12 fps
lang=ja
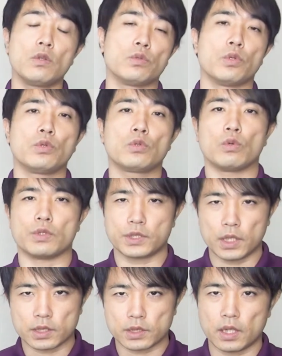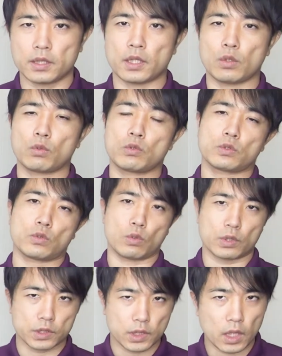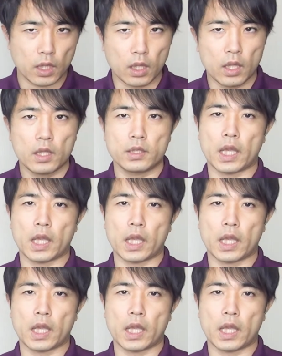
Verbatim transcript: きる努力をしてですね、デトックスをして